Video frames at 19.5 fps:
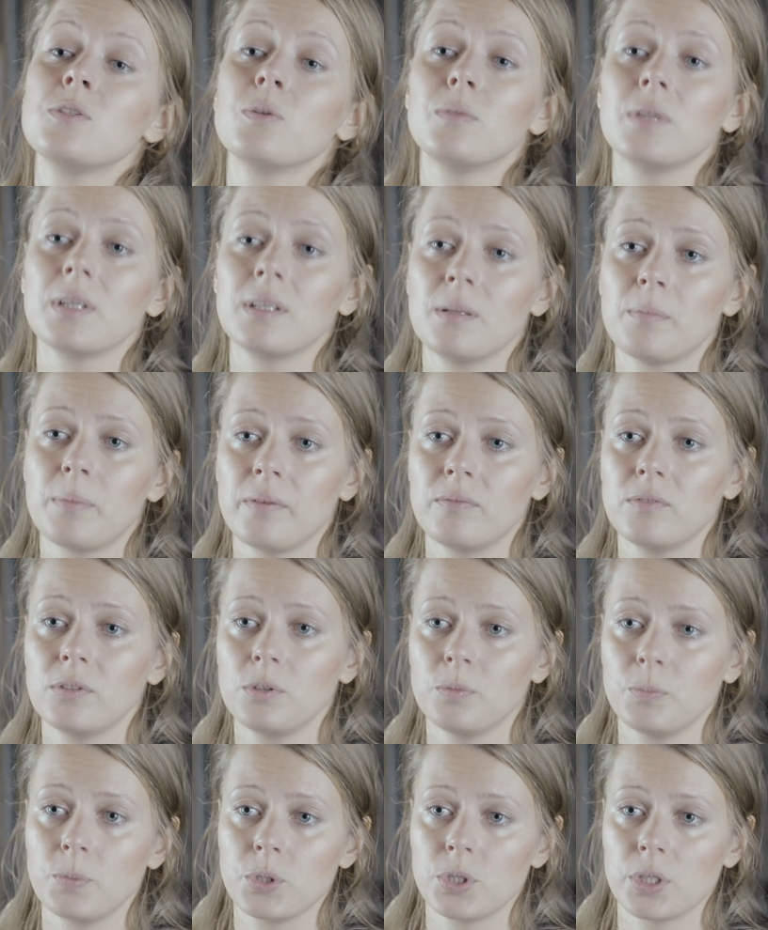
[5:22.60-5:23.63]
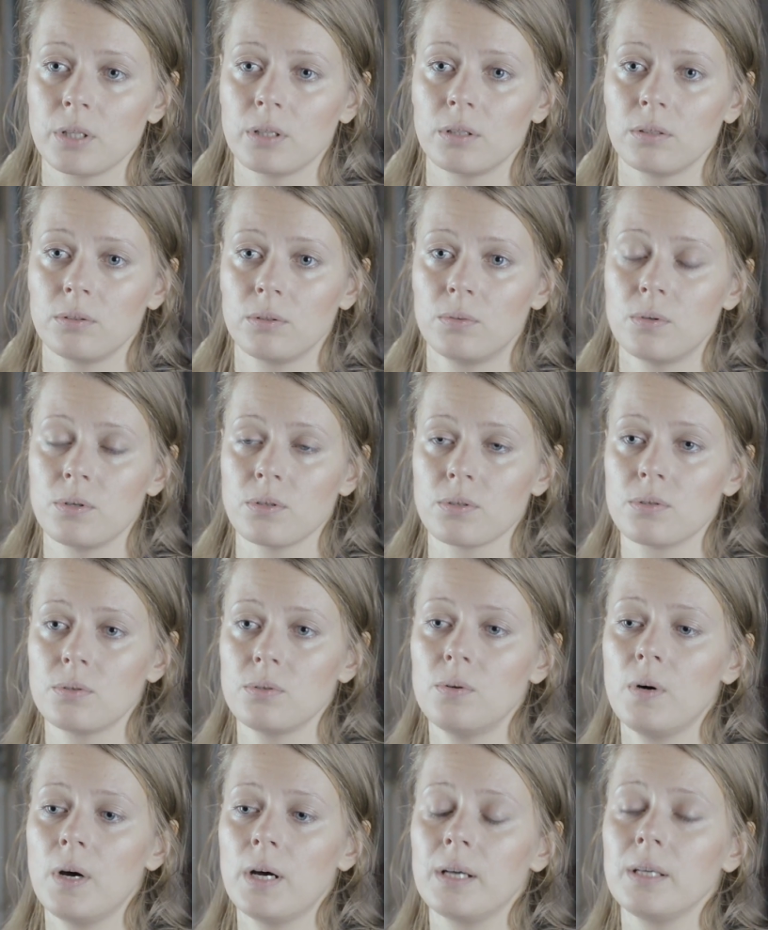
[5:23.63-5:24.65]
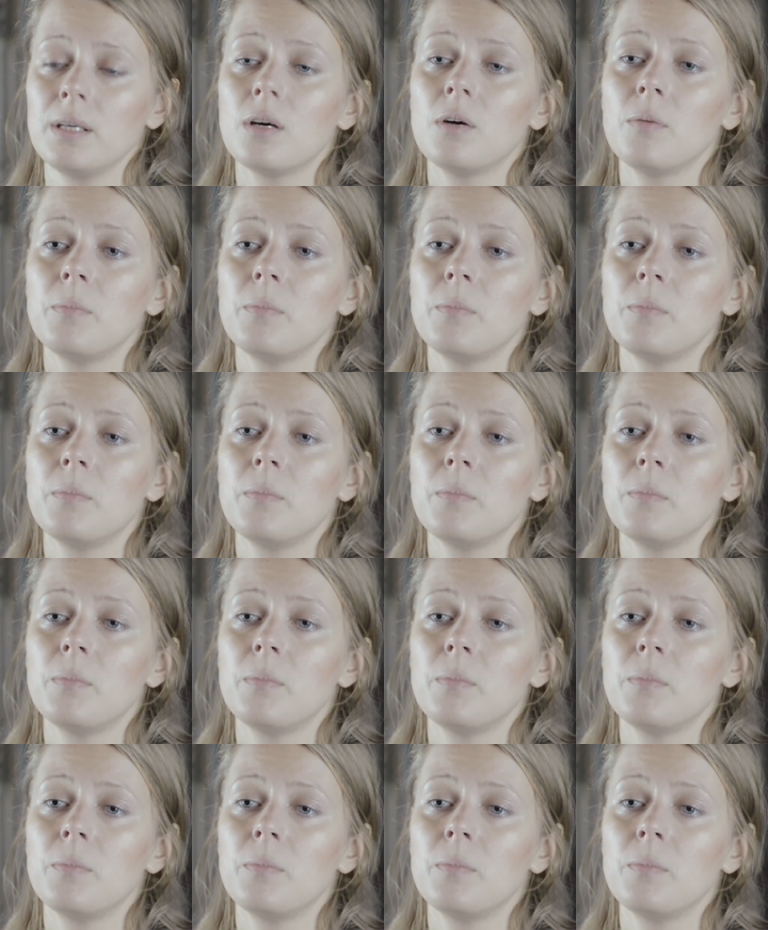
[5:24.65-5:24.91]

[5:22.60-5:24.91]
są tak naprawdę dopuszczane do głosu, a ich